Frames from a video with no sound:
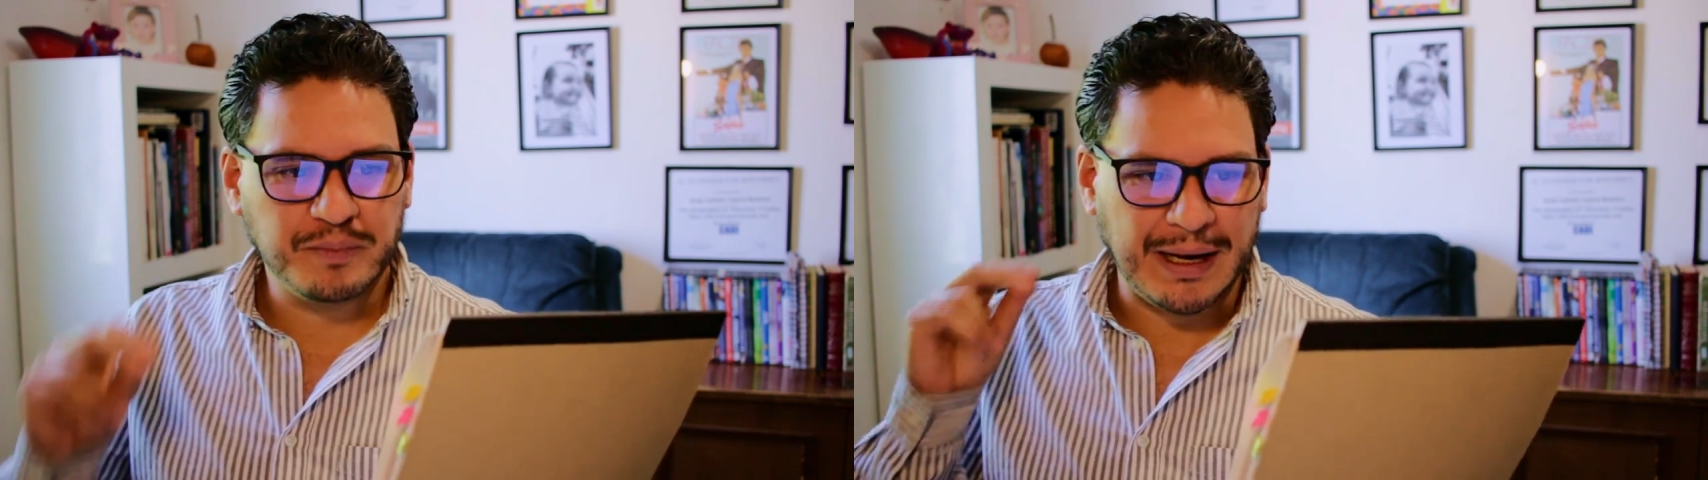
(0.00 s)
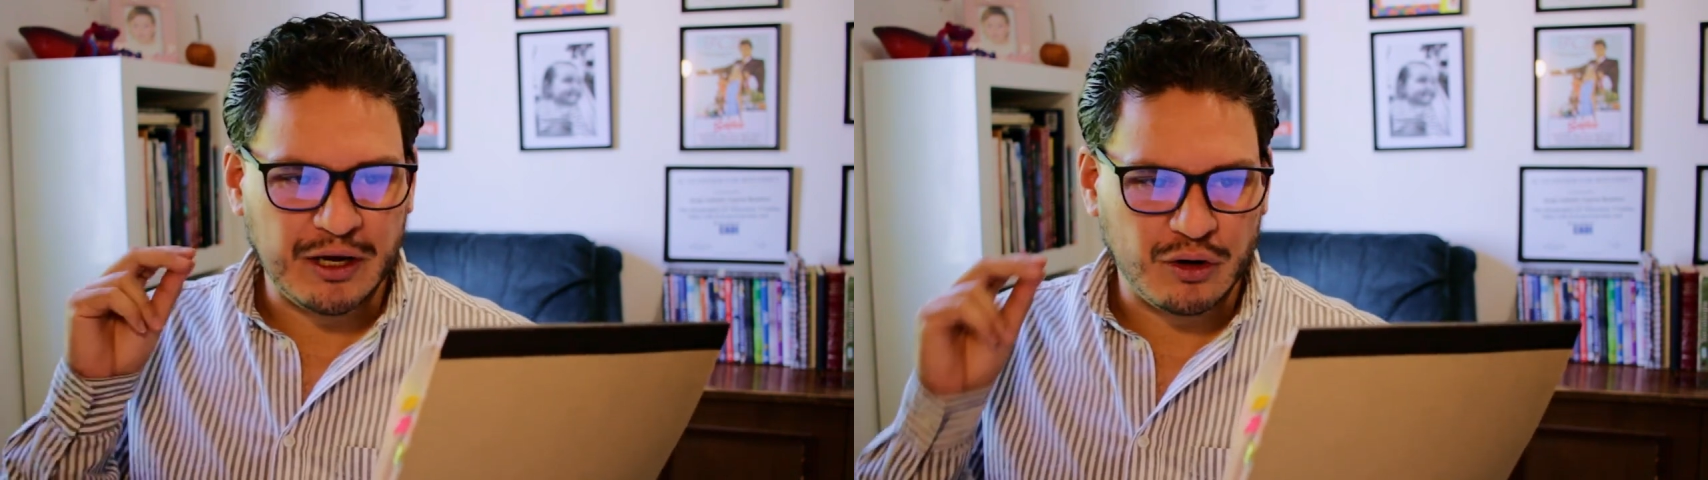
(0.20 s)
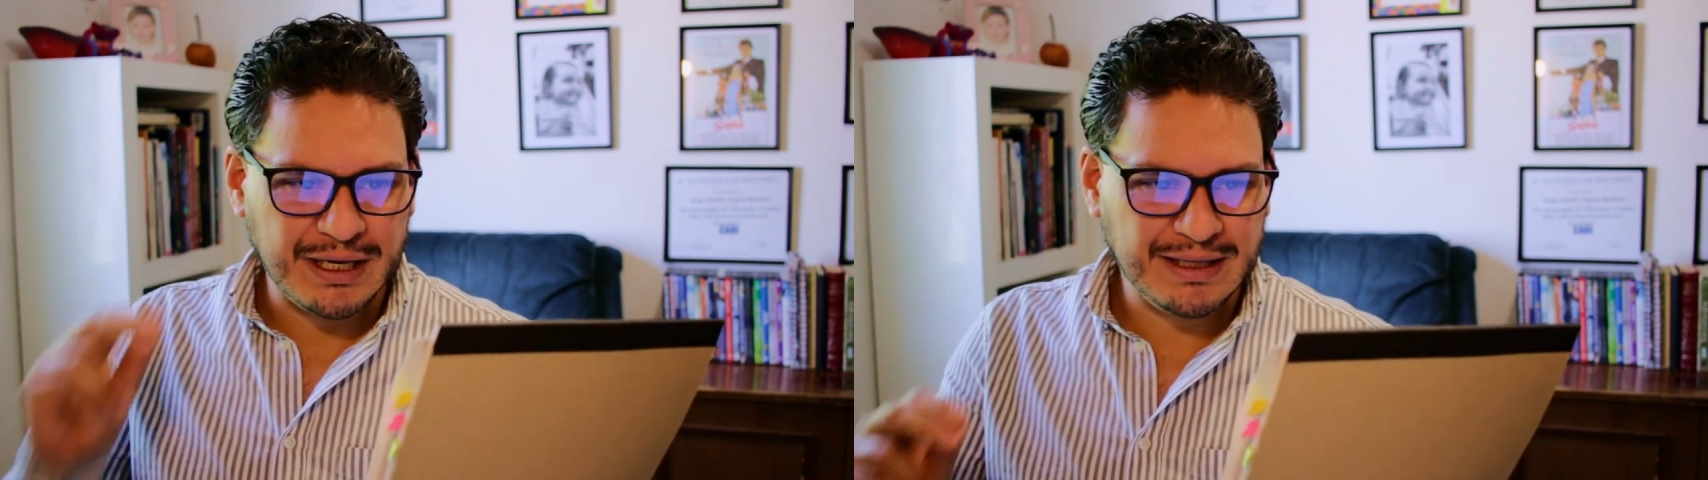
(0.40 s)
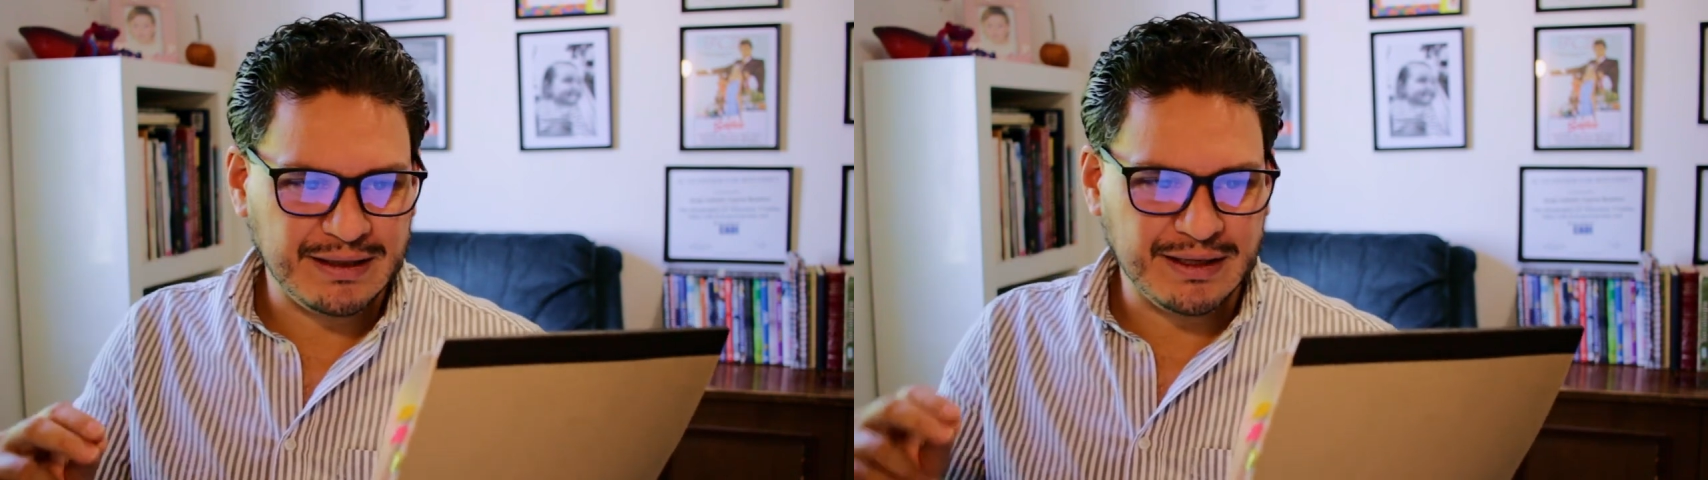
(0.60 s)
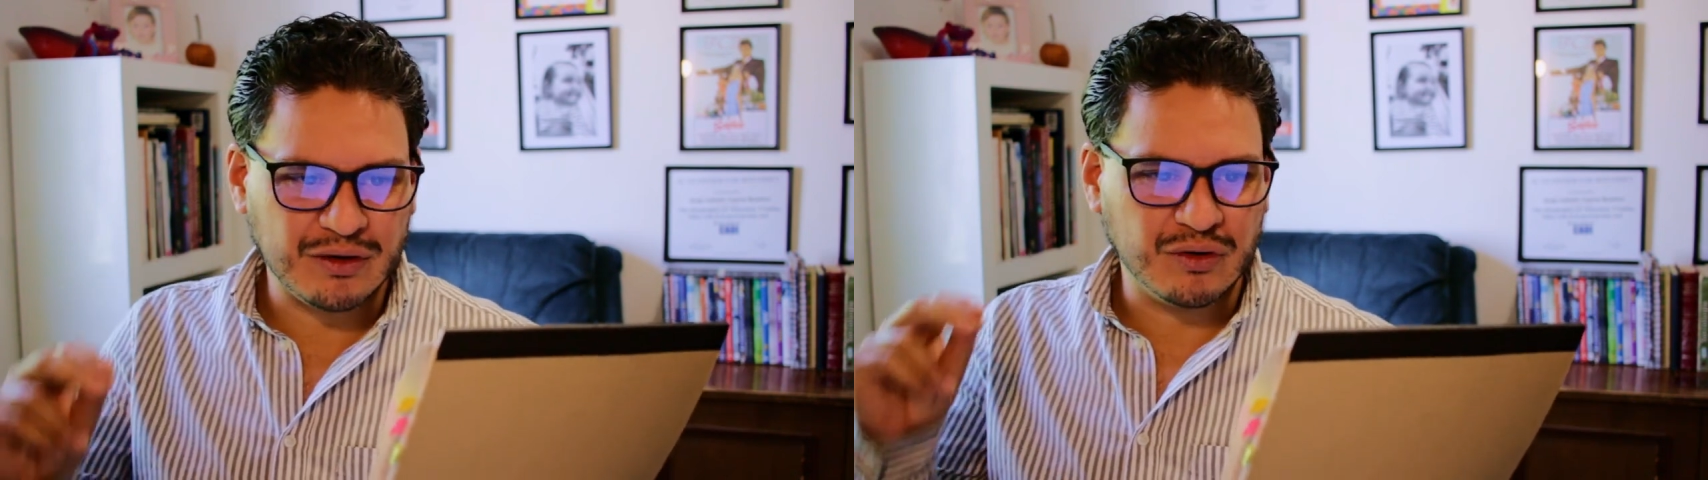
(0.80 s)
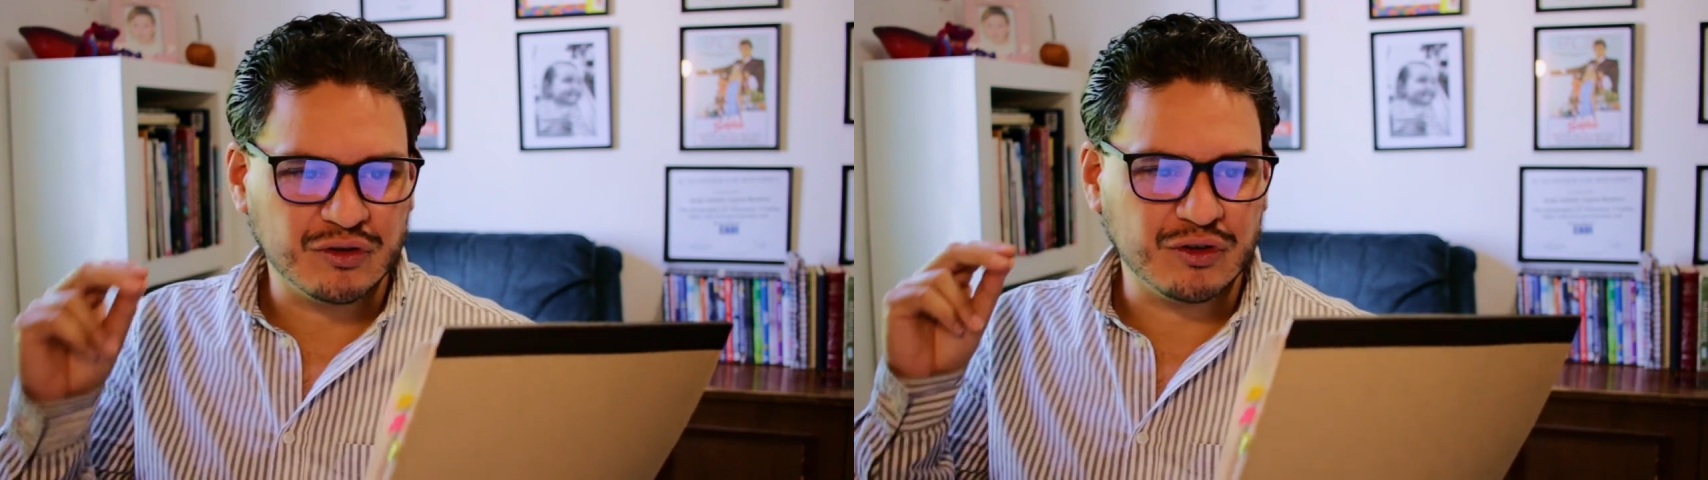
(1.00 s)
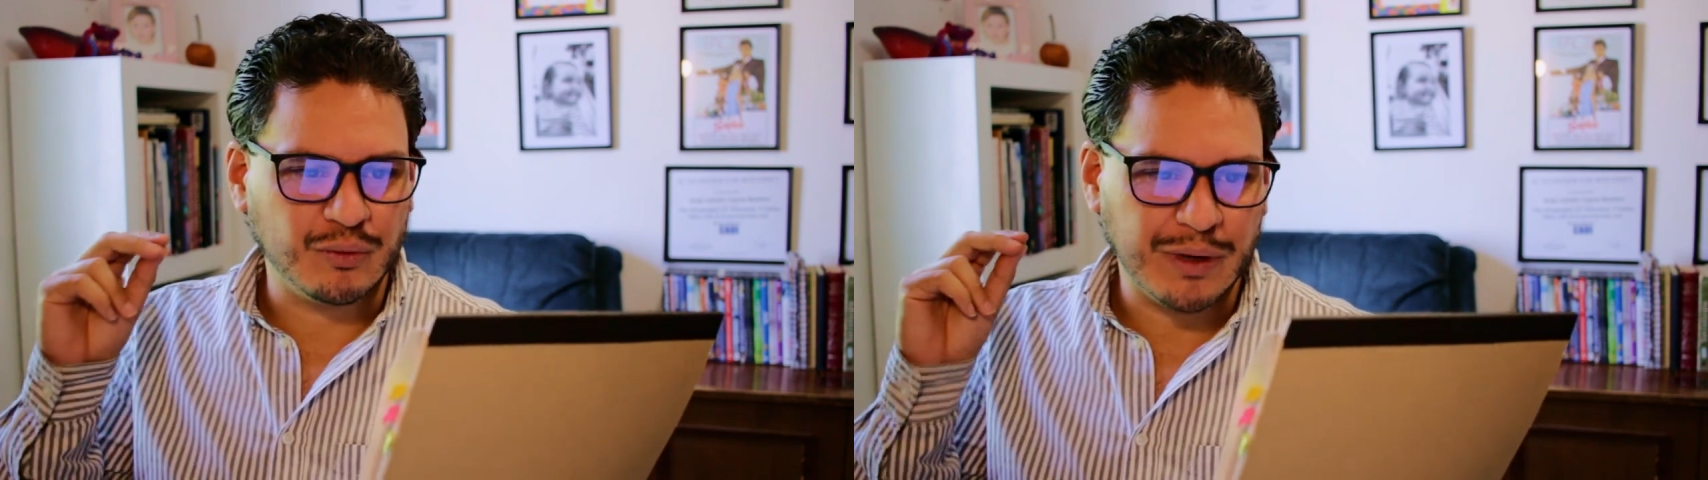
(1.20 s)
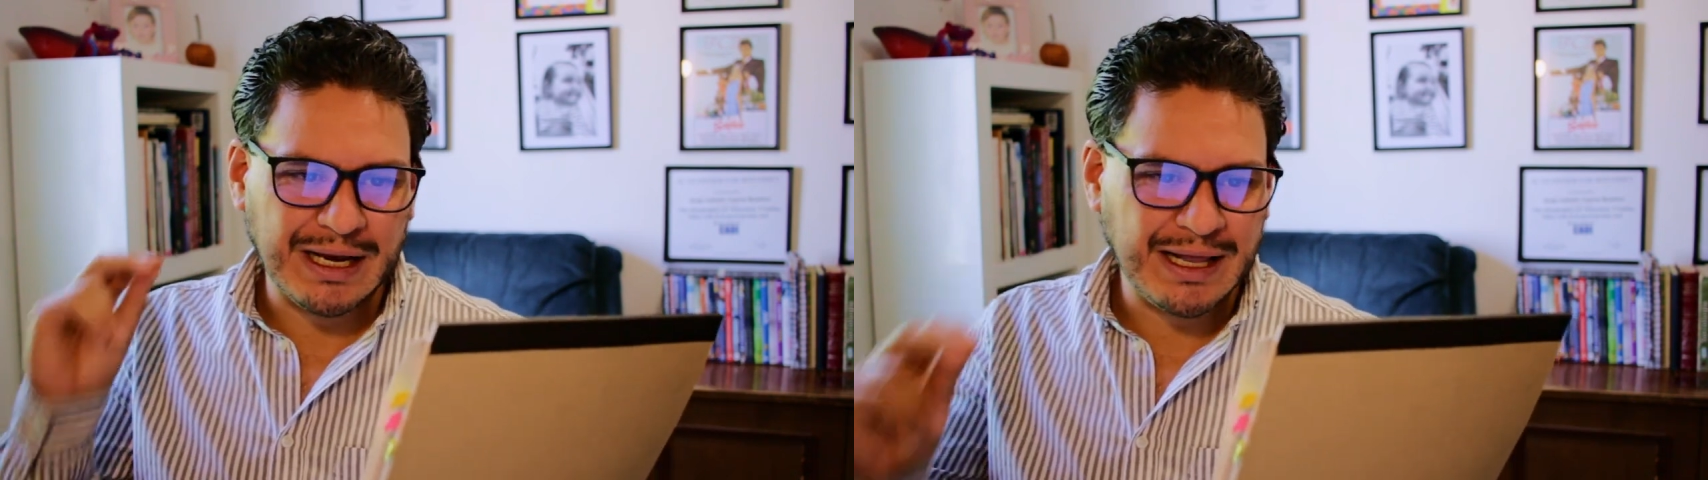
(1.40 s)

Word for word: paleolíticos como el